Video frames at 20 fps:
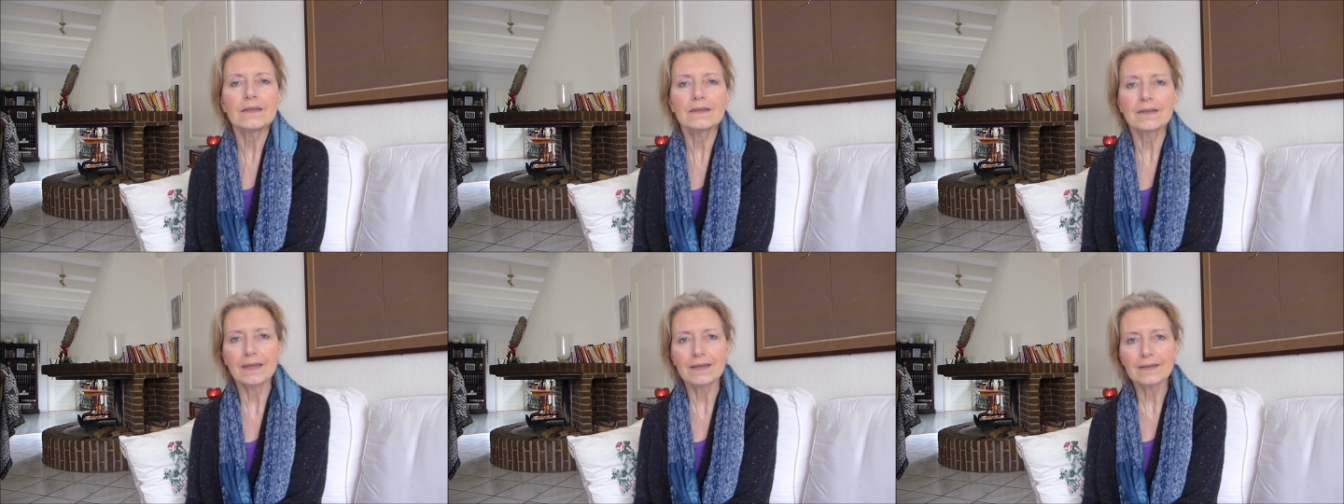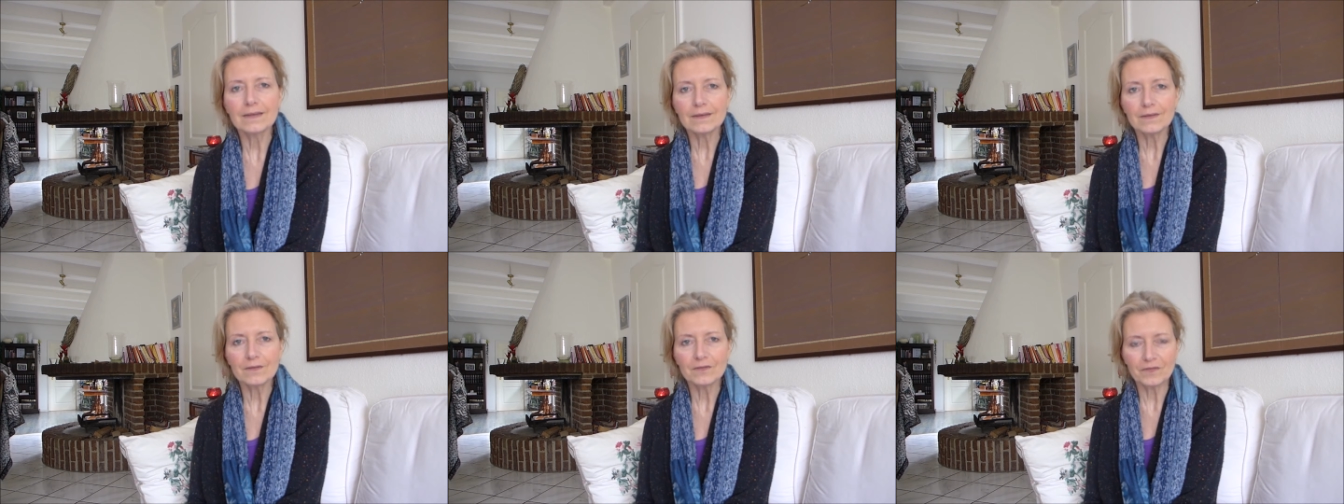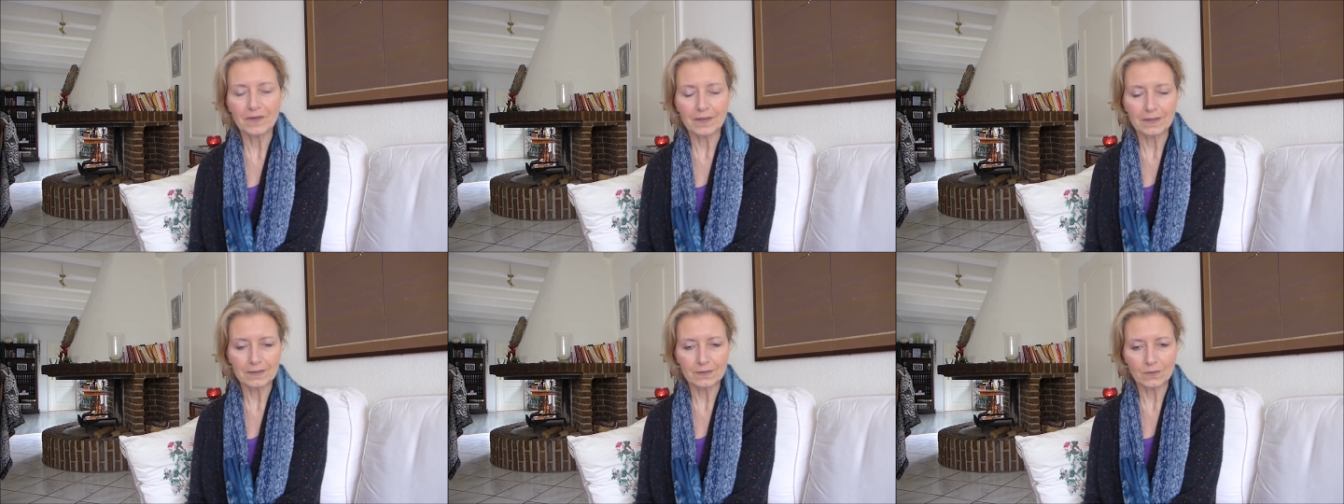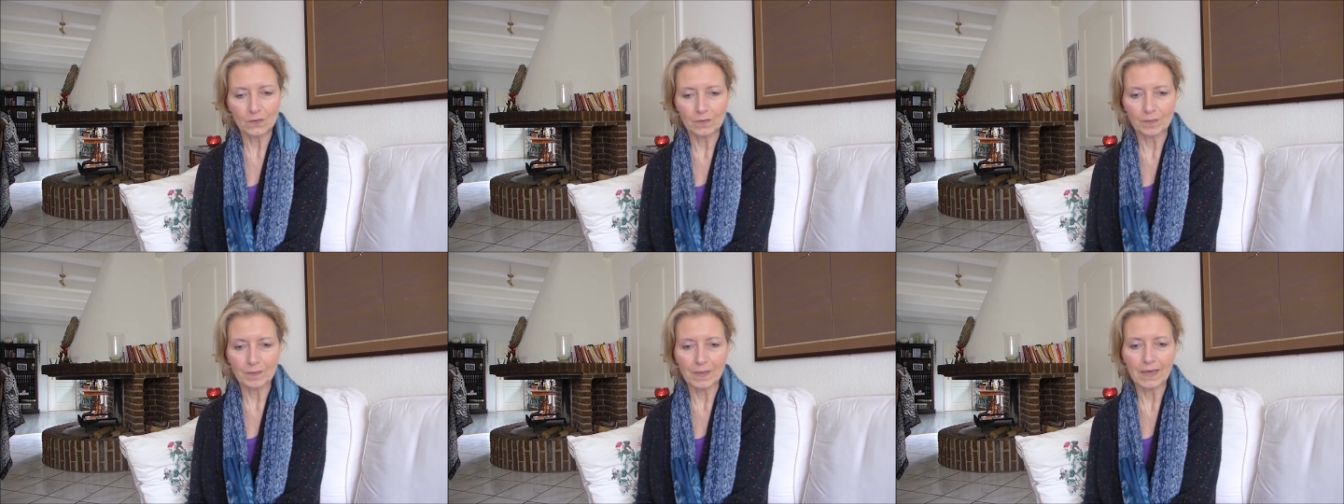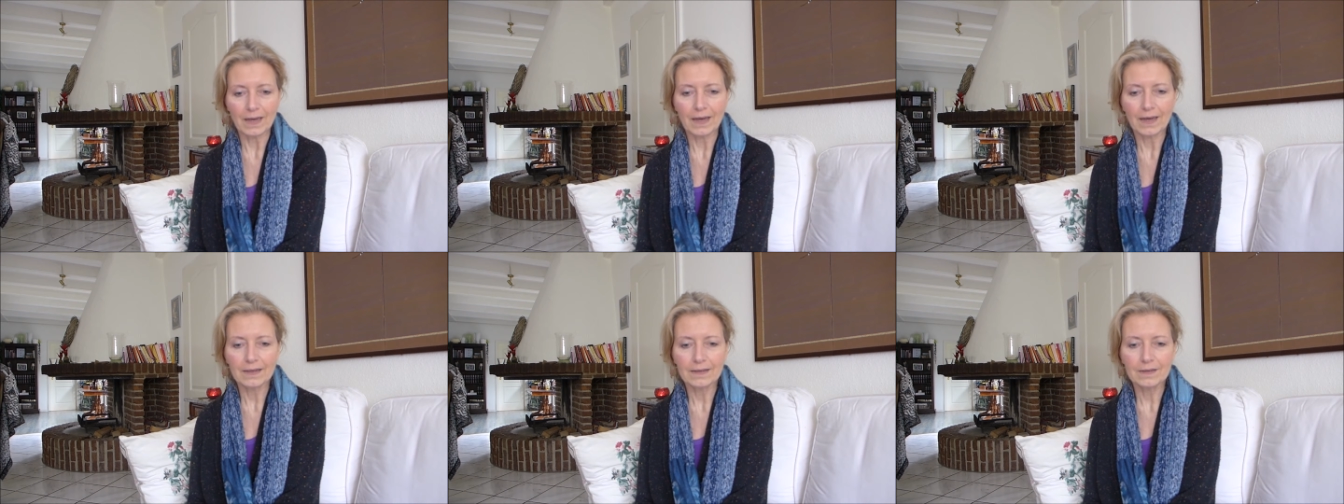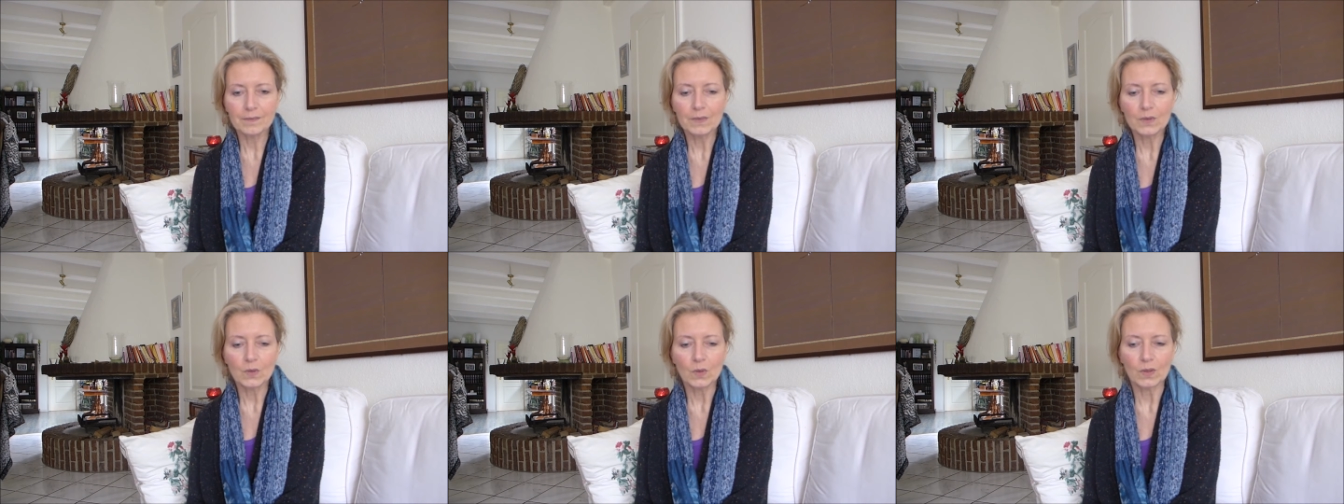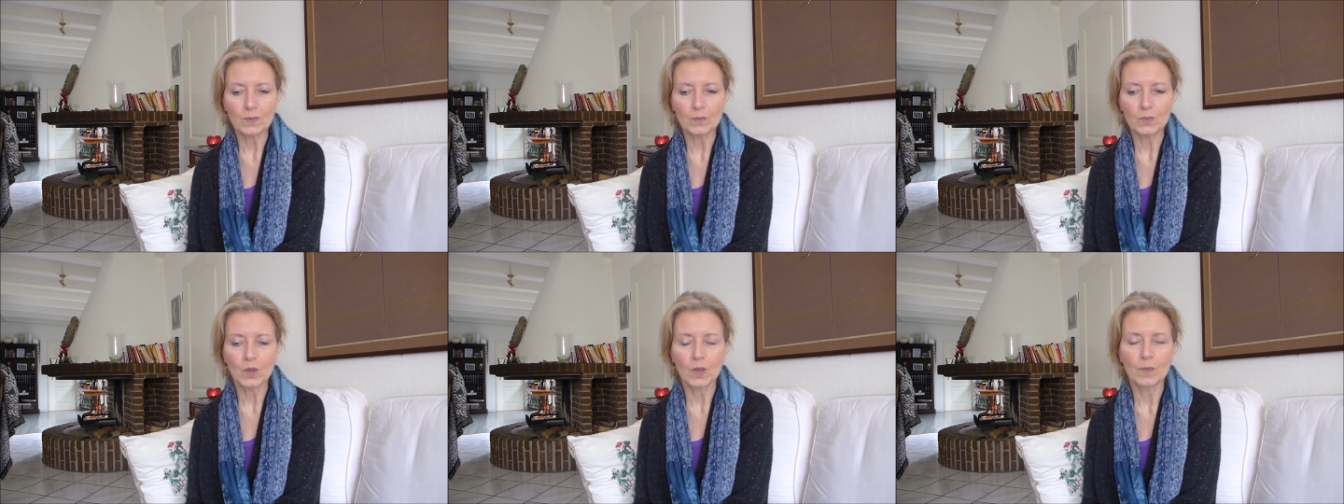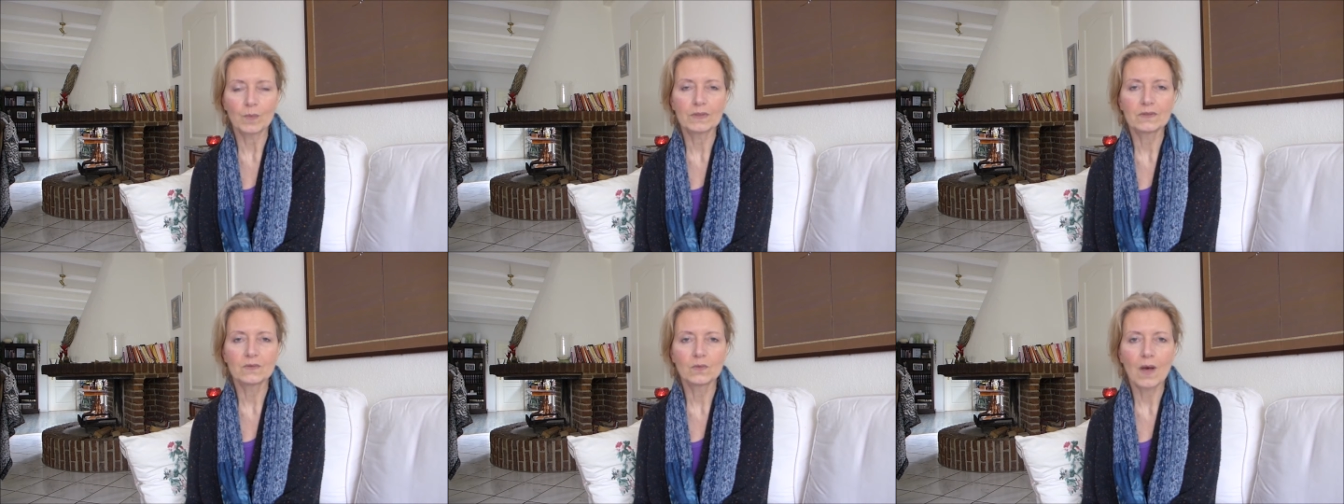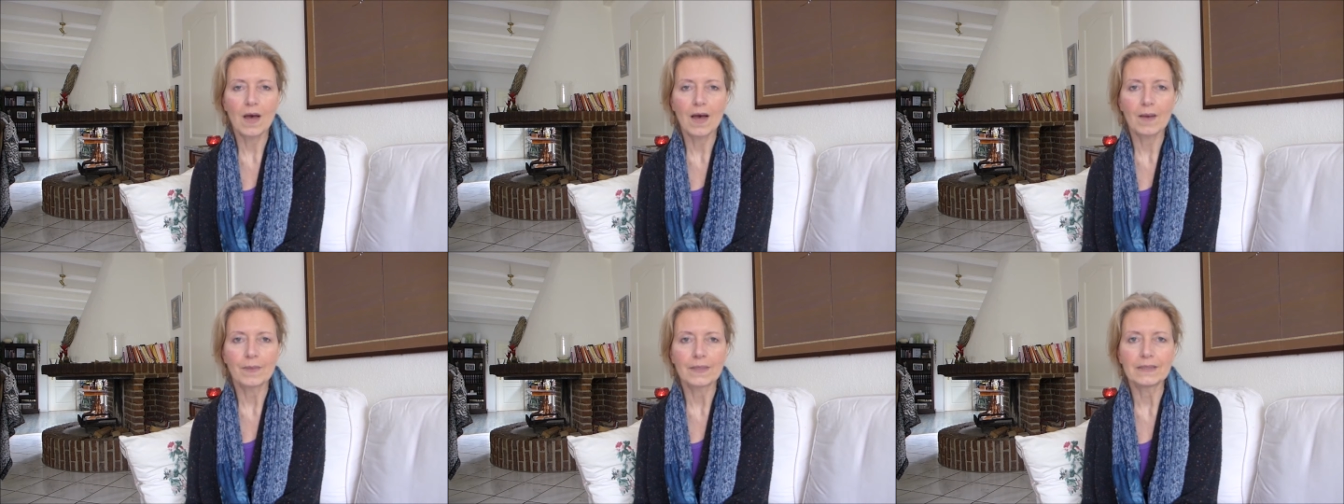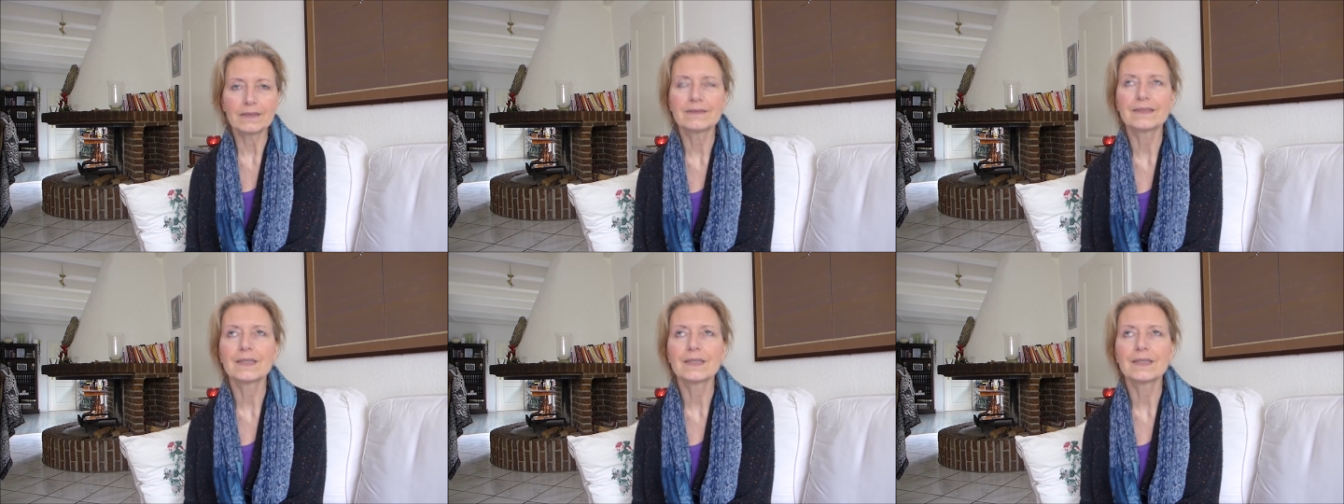Dann fangt doch mal an, mit eurem Körper zu arbeiten.